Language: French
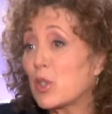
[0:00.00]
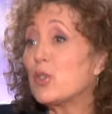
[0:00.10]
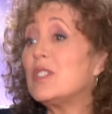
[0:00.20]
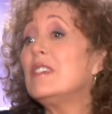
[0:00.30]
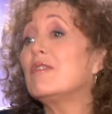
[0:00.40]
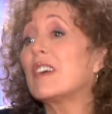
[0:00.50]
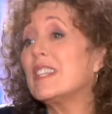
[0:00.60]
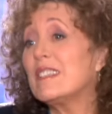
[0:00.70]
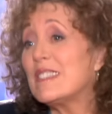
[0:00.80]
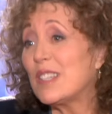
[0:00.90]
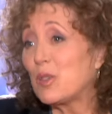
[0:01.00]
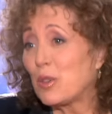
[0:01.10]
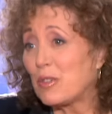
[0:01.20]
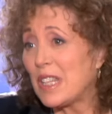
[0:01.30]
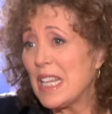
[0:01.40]
moi je dis frénétique de
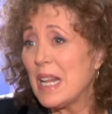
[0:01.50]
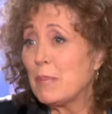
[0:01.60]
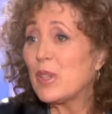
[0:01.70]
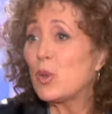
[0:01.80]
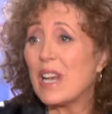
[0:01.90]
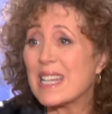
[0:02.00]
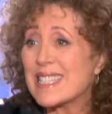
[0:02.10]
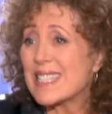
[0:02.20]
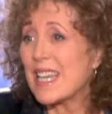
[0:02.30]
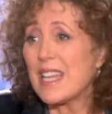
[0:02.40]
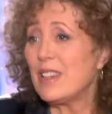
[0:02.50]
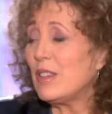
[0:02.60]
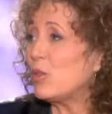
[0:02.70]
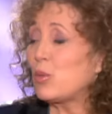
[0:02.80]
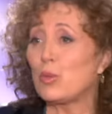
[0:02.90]
vie, mais de la
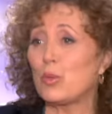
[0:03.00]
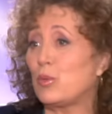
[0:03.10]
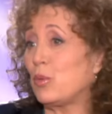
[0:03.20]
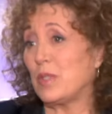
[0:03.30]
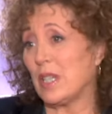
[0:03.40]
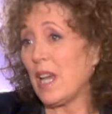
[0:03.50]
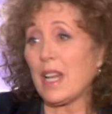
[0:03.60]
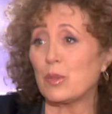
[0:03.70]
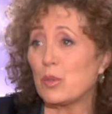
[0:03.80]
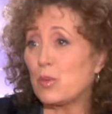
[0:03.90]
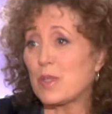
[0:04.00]
scène, du, théâtre, du